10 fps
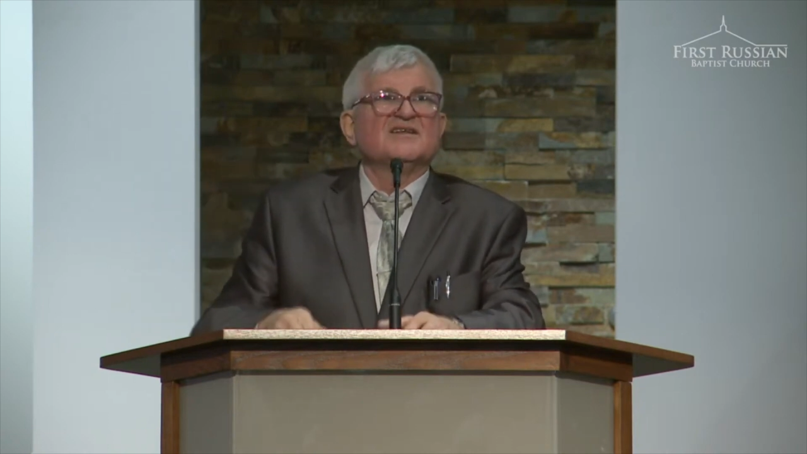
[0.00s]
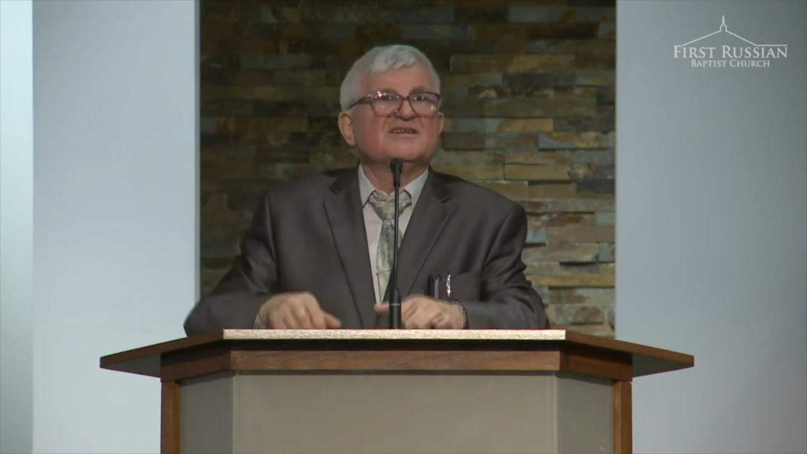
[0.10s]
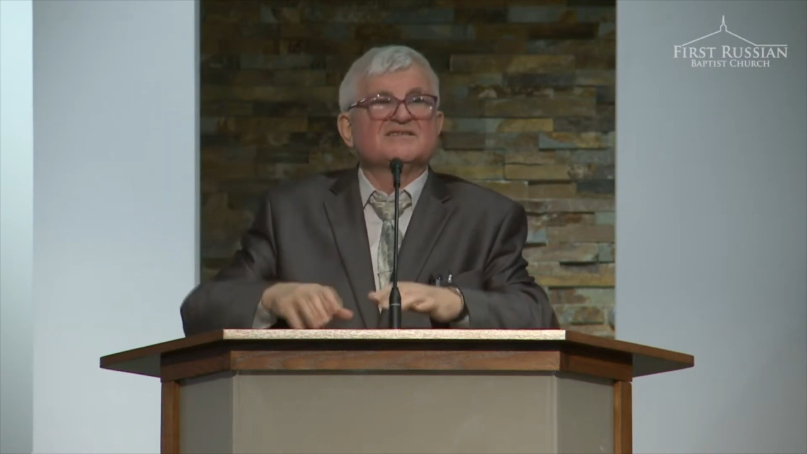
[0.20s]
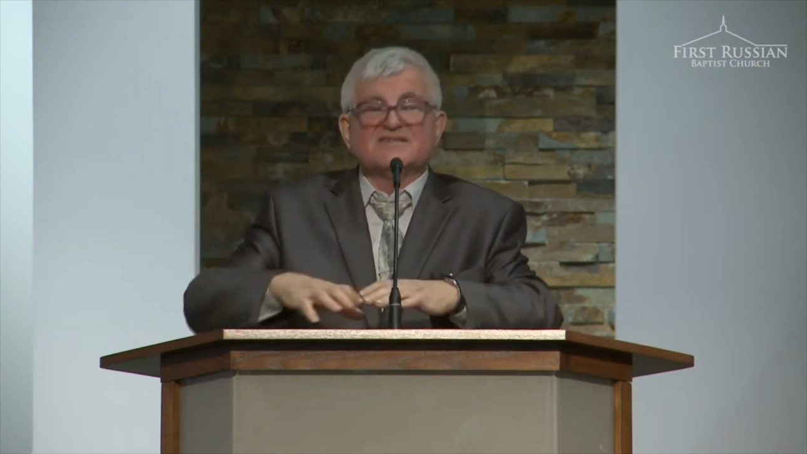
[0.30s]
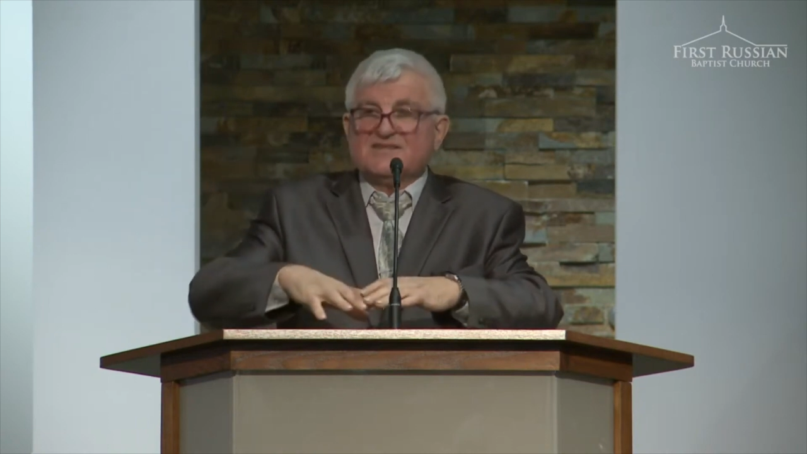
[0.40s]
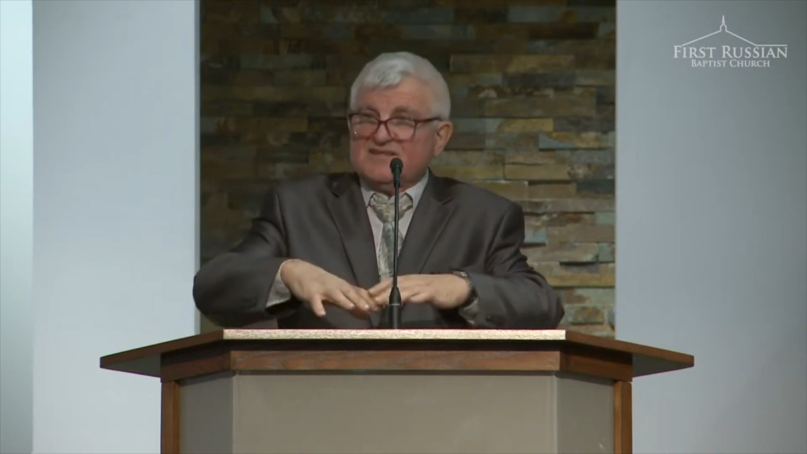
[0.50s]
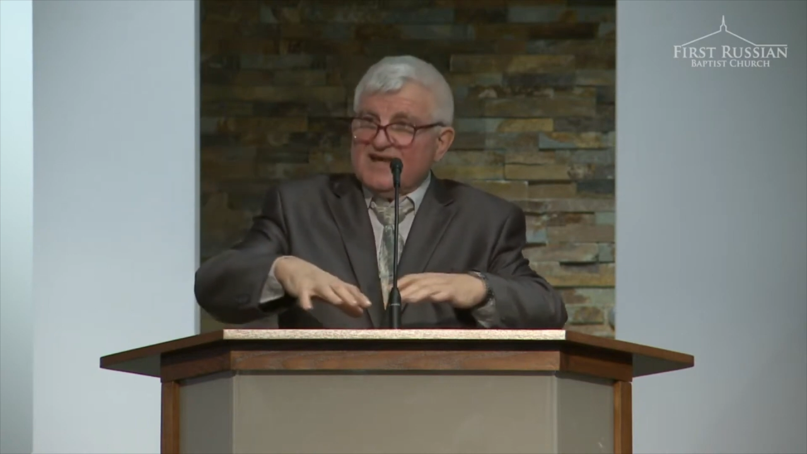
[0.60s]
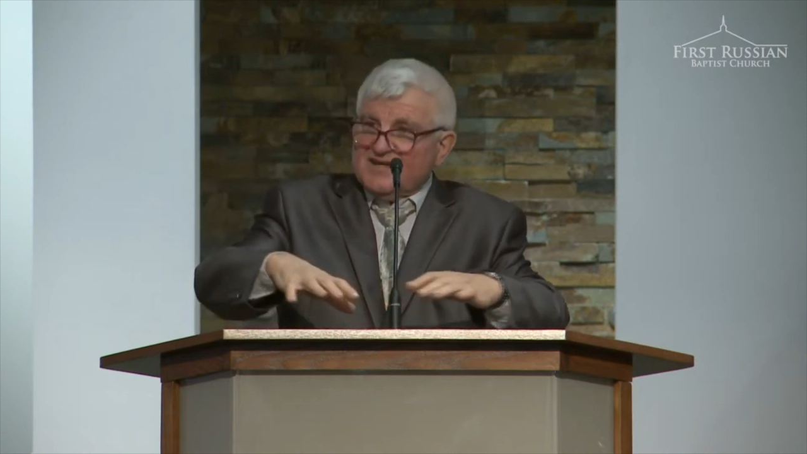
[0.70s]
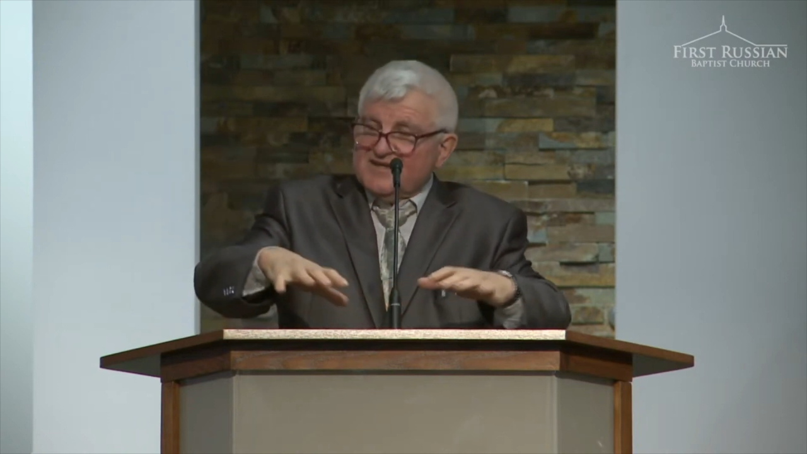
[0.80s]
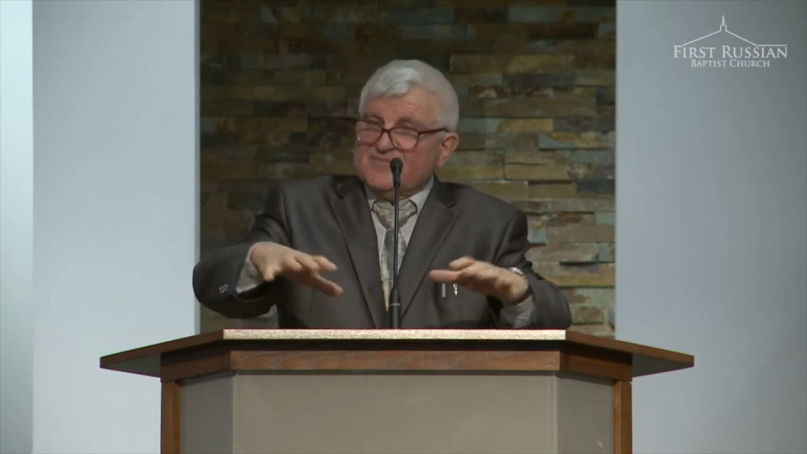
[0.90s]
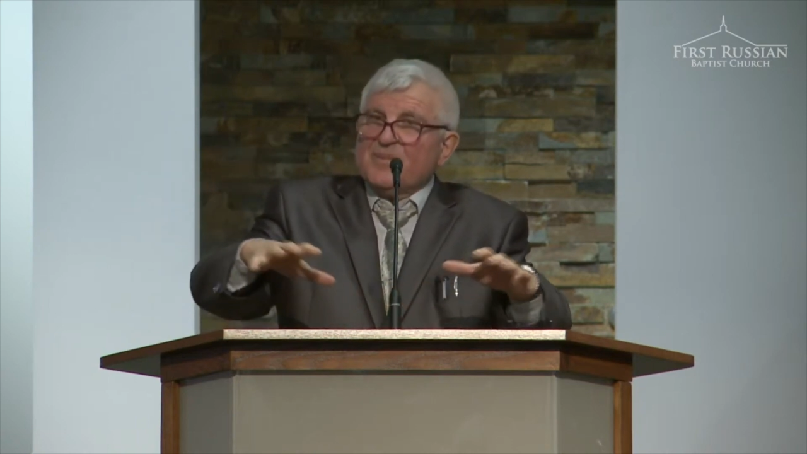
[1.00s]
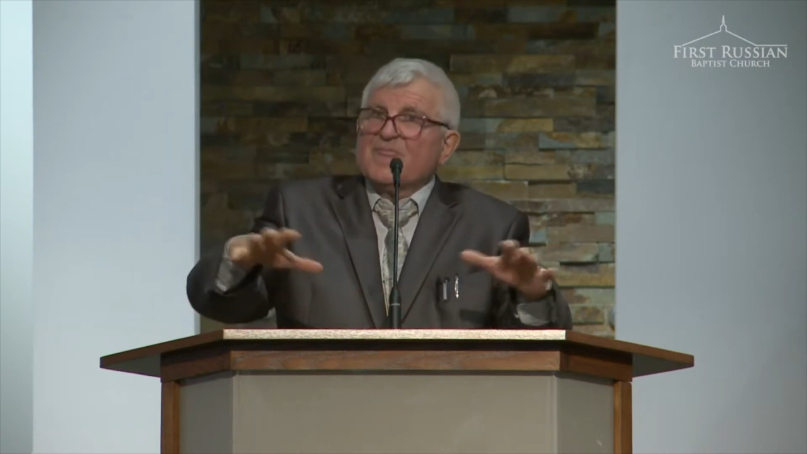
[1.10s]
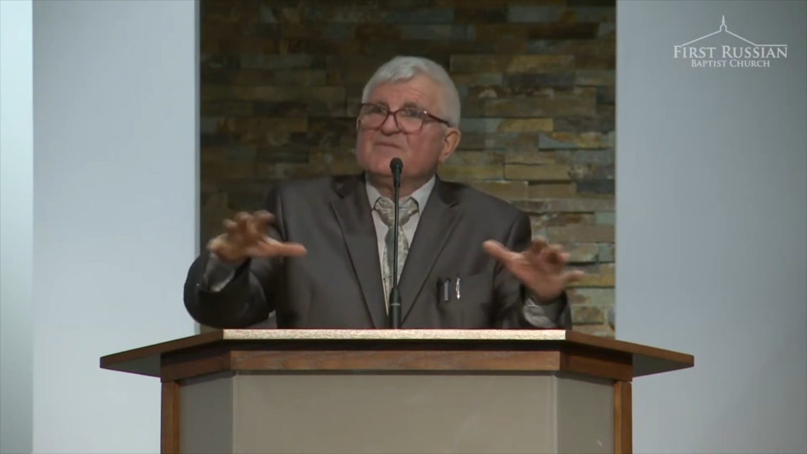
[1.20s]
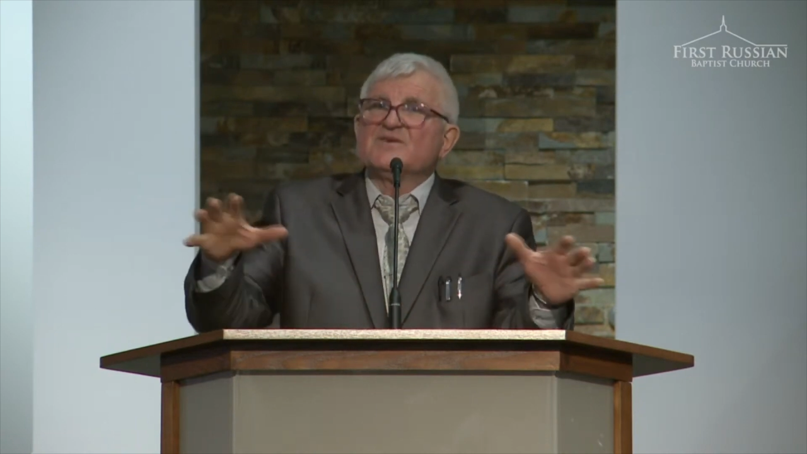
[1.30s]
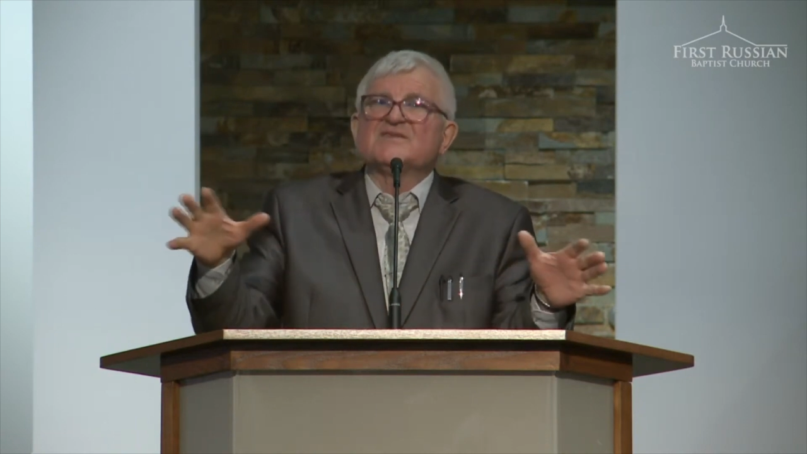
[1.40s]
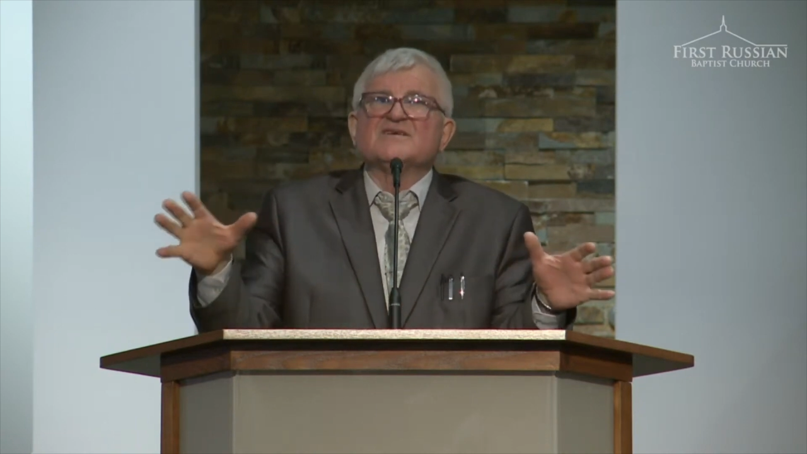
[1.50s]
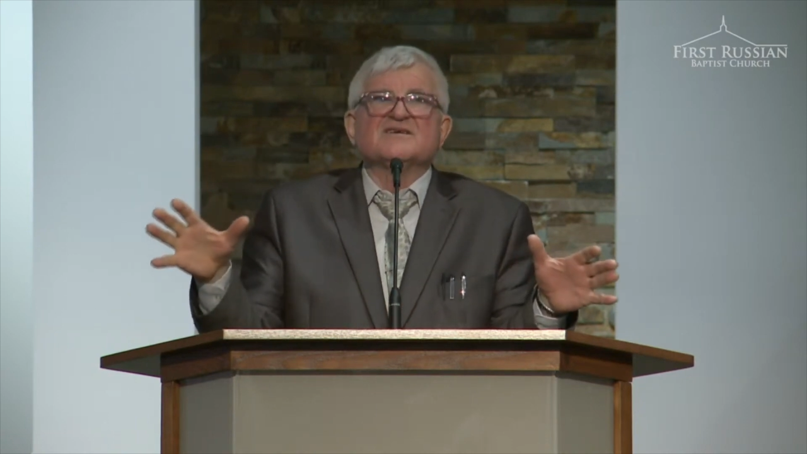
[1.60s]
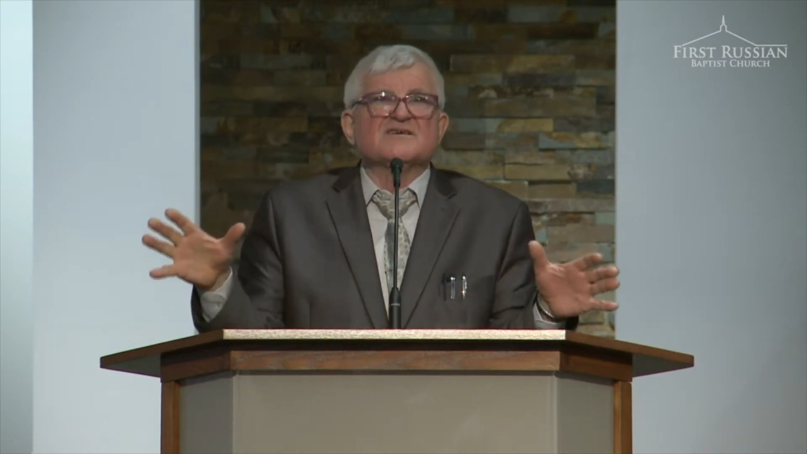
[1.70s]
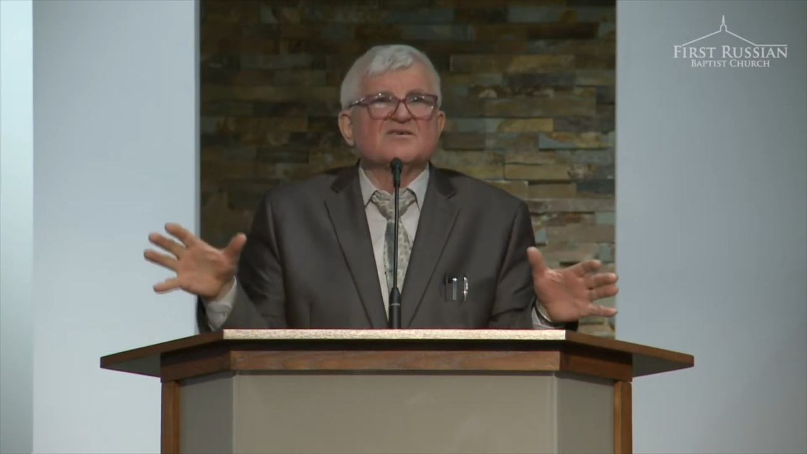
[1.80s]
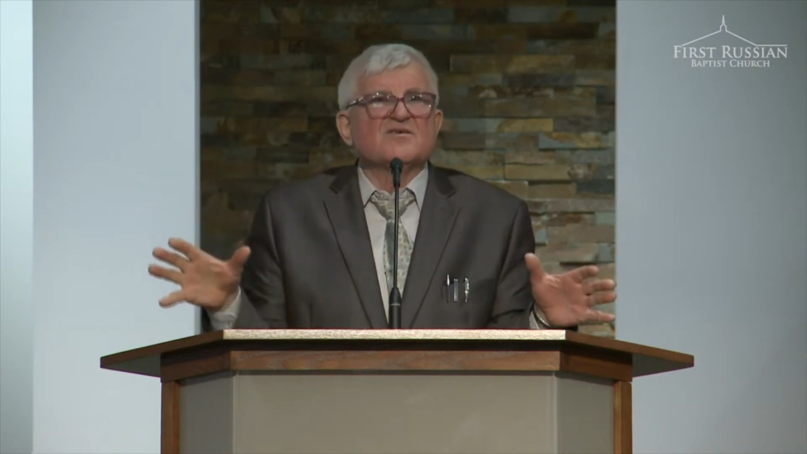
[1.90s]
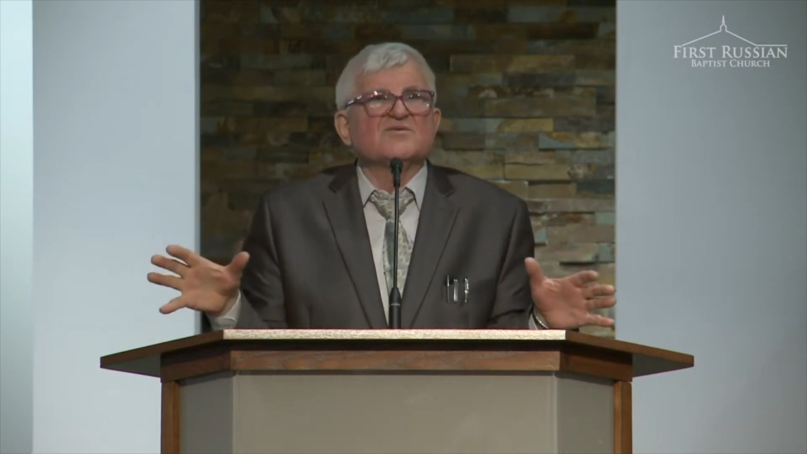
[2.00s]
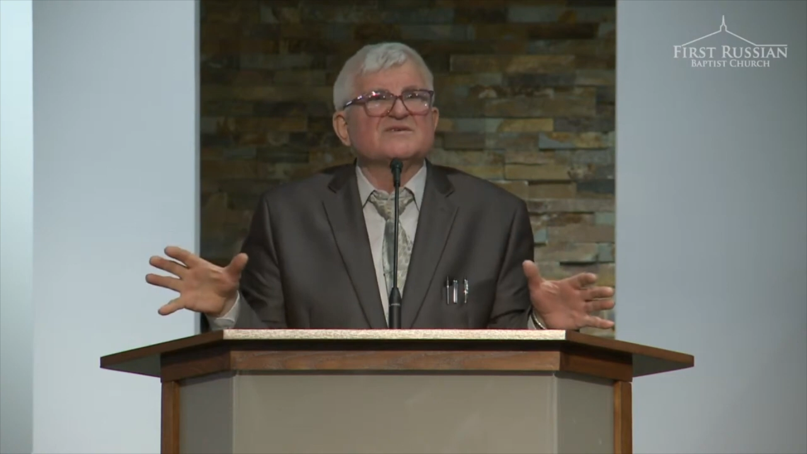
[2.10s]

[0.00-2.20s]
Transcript: для созидания вот э,